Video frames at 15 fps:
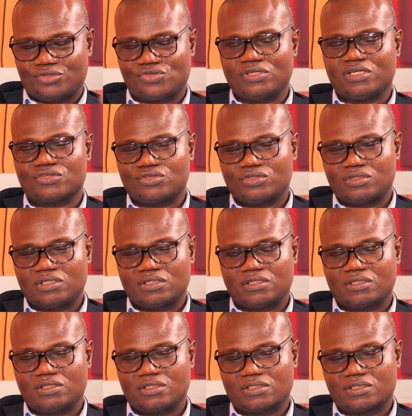Je suis dans, un,
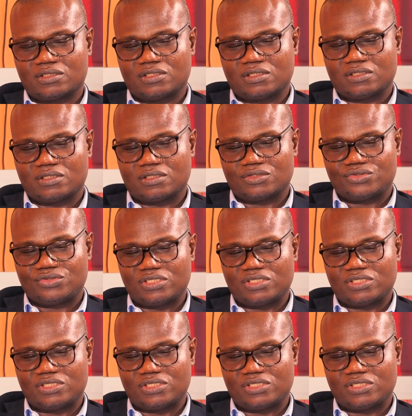dans,